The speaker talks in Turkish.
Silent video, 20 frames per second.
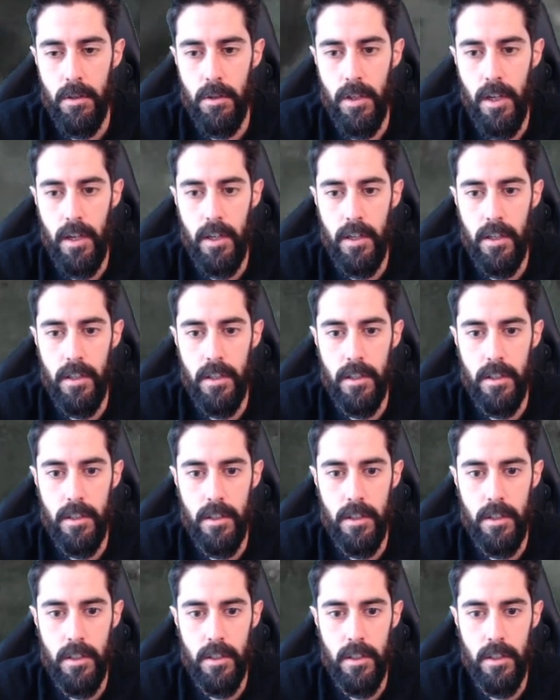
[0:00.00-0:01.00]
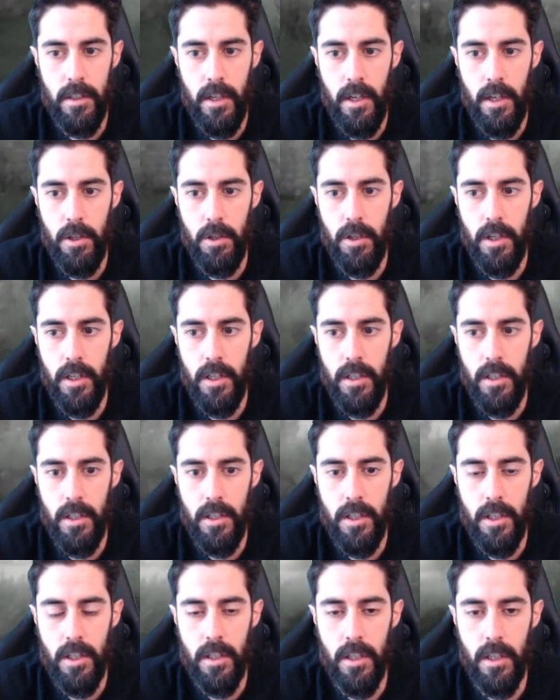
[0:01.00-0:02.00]
Güzel. Sanctuary'e
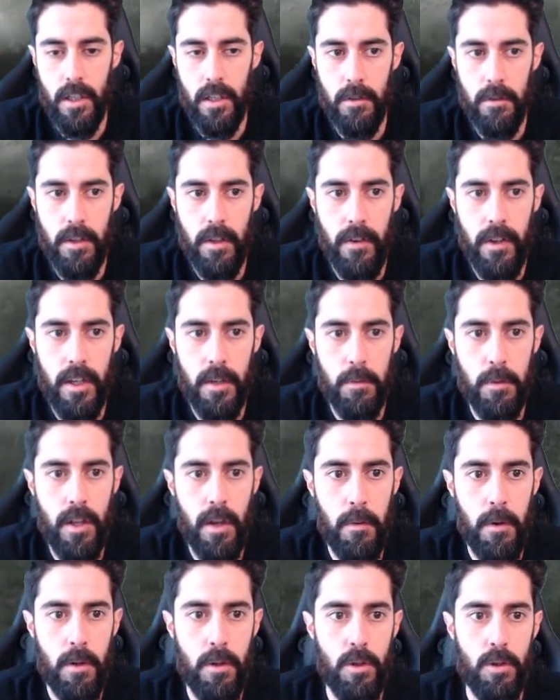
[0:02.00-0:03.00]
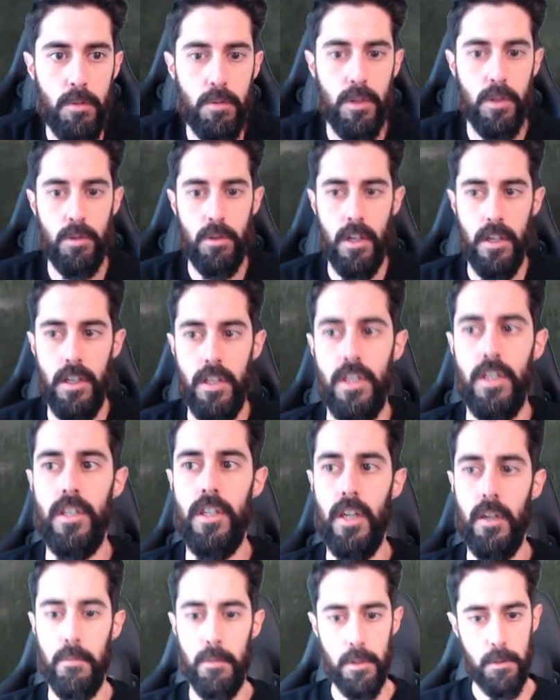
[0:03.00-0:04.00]
girdik çıktık. Demek ki bunlar böyle yolumuza sürekli
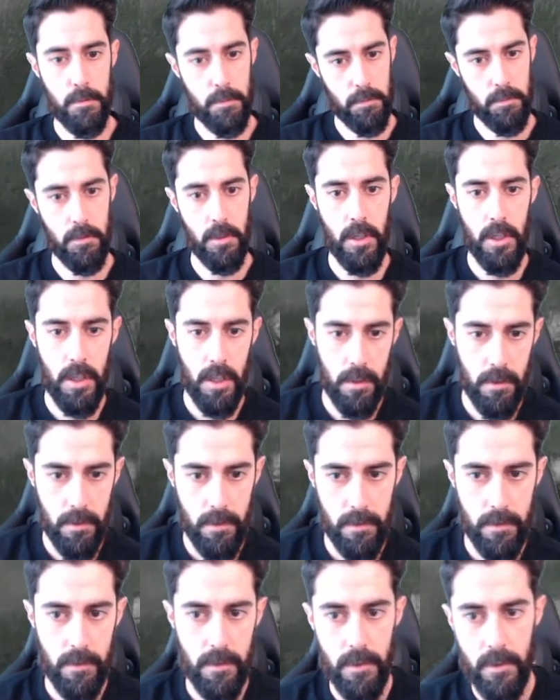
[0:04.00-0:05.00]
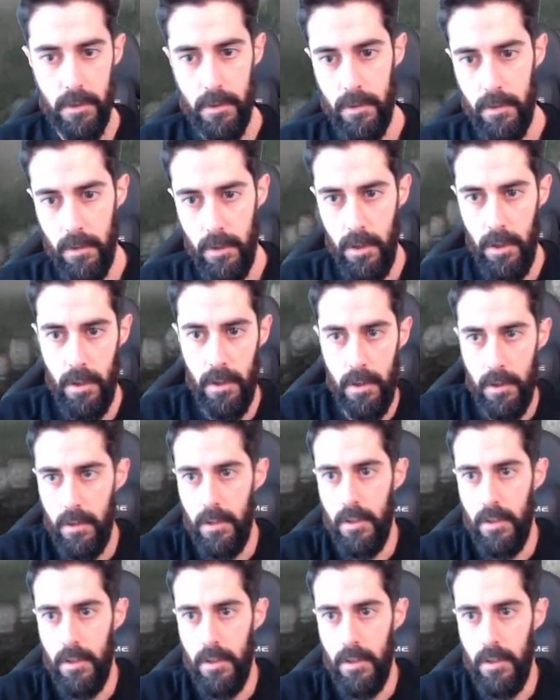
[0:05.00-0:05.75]
çıkacak bizim. İyi. İyi.